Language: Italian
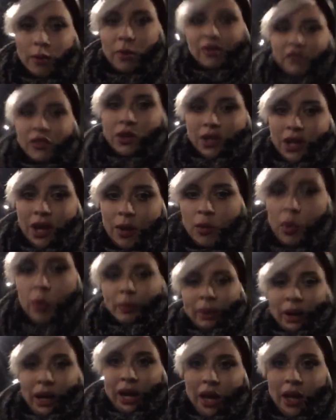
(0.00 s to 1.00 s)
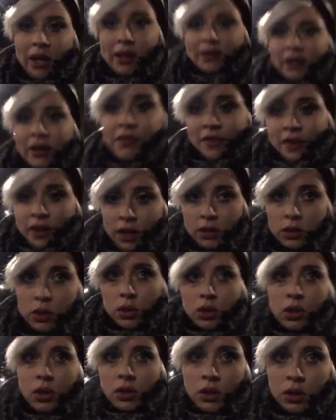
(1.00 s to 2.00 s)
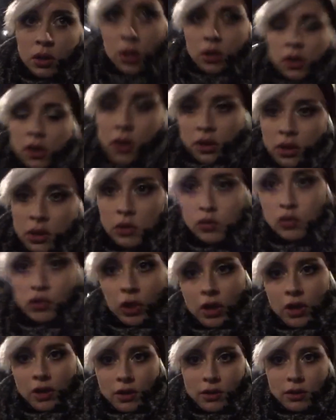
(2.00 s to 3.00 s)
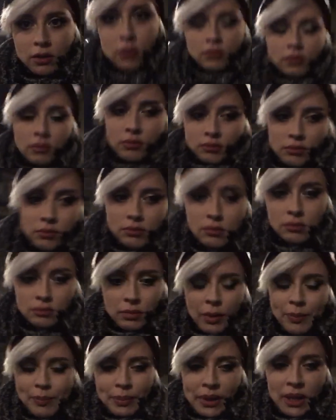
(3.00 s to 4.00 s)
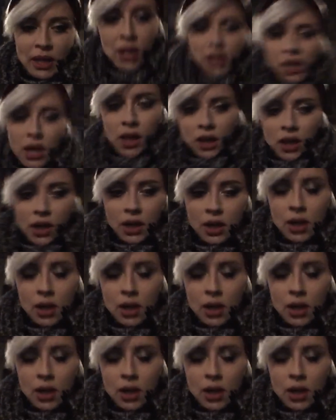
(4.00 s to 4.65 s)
ma vogliamo parlare del freddo? Cioè, ma perché?